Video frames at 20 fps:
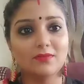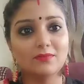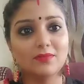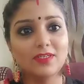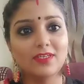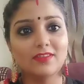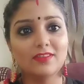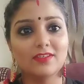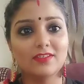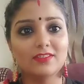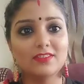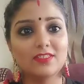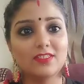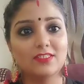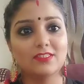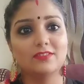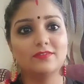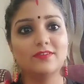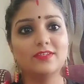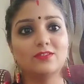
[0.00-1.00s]
మనం కింద
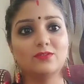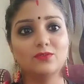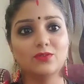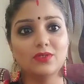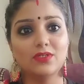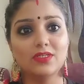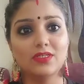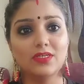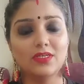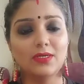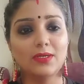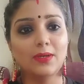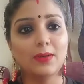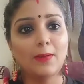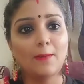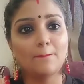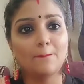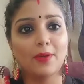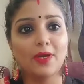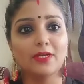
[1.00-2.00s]
జీన్స్ వేసుకొని
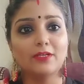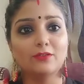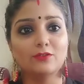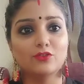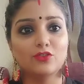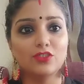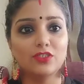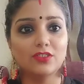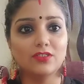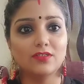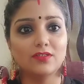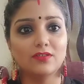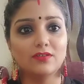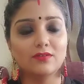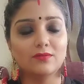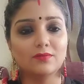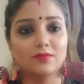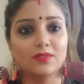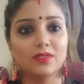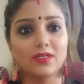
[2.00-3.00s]
పైనుంచి
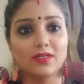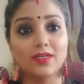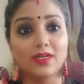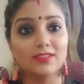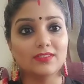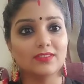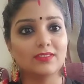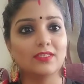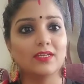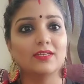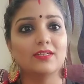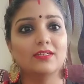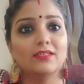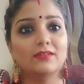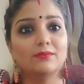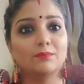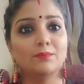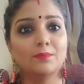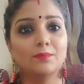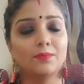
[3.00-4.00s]
రాజస్థానీ
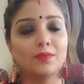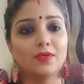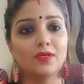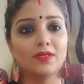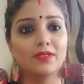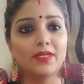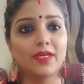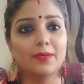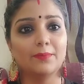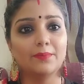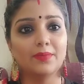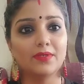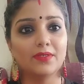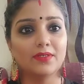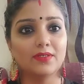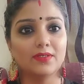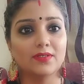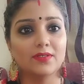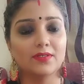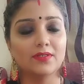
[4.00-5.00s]
టైప్
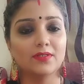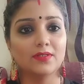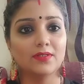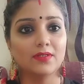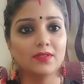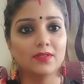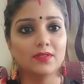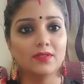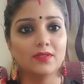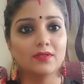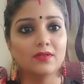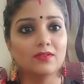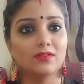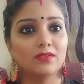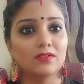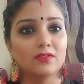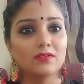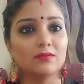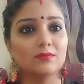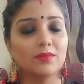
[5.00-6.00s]

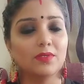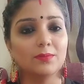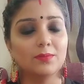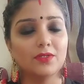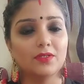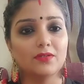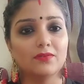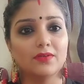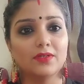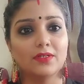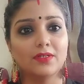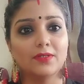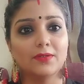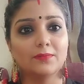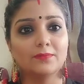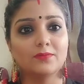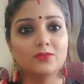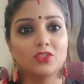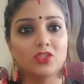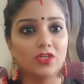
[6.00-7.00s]
ఏమంటారు వాటిని
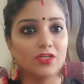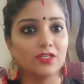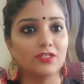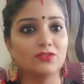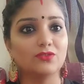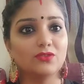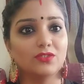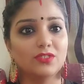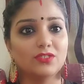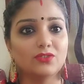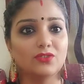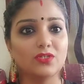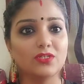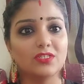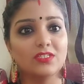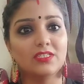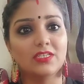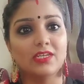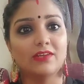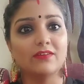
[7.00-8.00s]
జాకెట్స్ ఉంటాయి
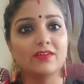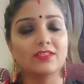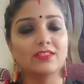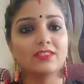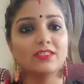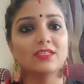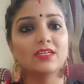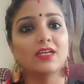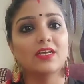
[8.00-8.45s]
చూడండి స్లీవ్లెస్